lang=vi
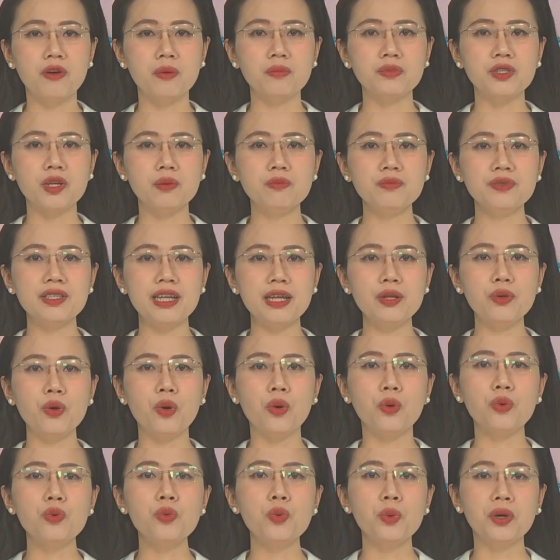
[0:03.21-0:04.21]
phòng chống cháy
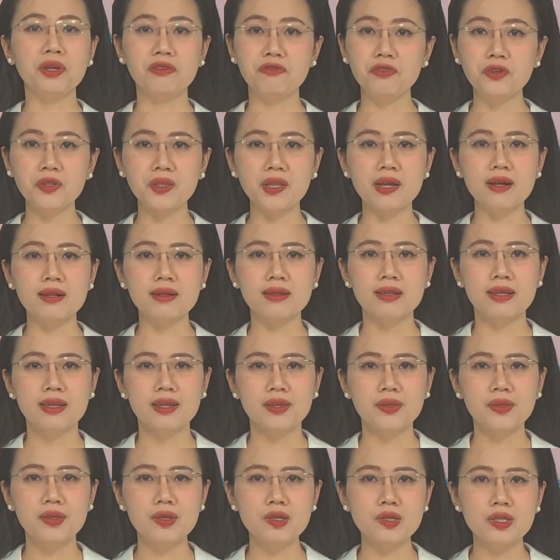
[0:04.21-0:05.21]
nổ huyện Phú Tân
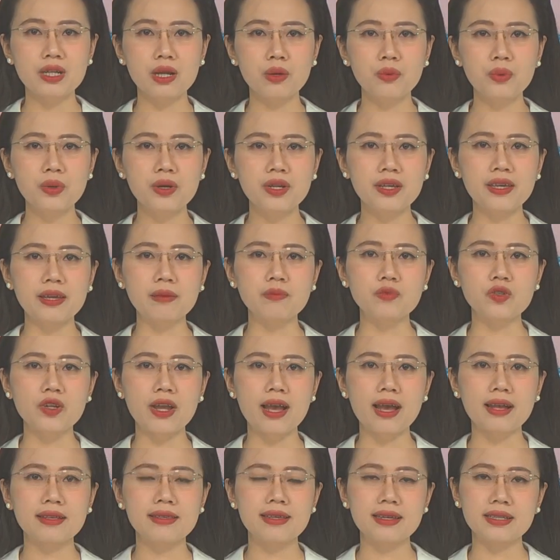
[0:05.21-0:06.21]
vừa ra quân kiểm
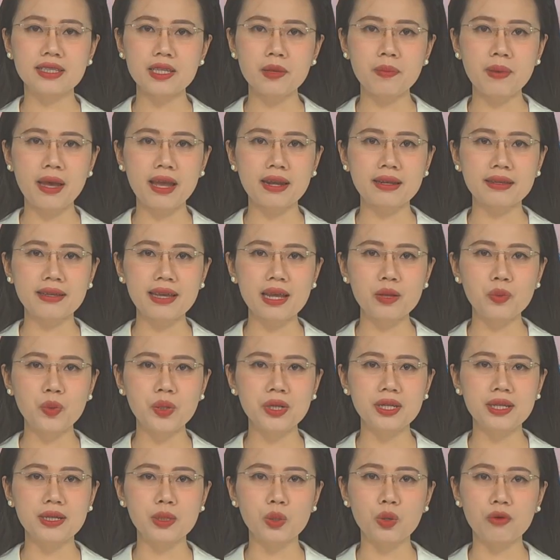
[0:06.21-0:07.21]
tra việc chấp hành các
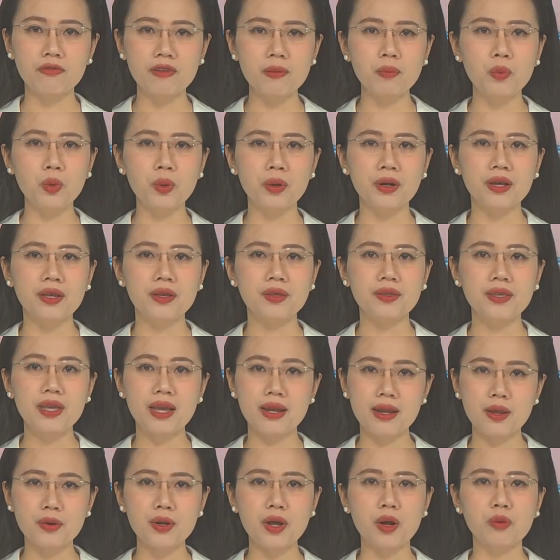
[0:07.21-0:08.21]
quy định của pháp luật
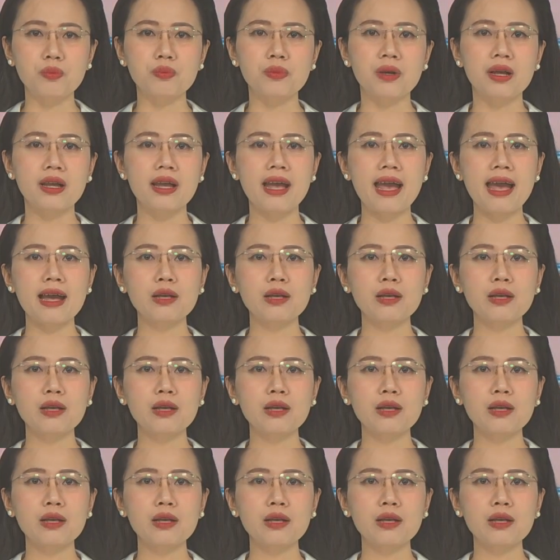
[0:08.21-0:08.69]
về lao động,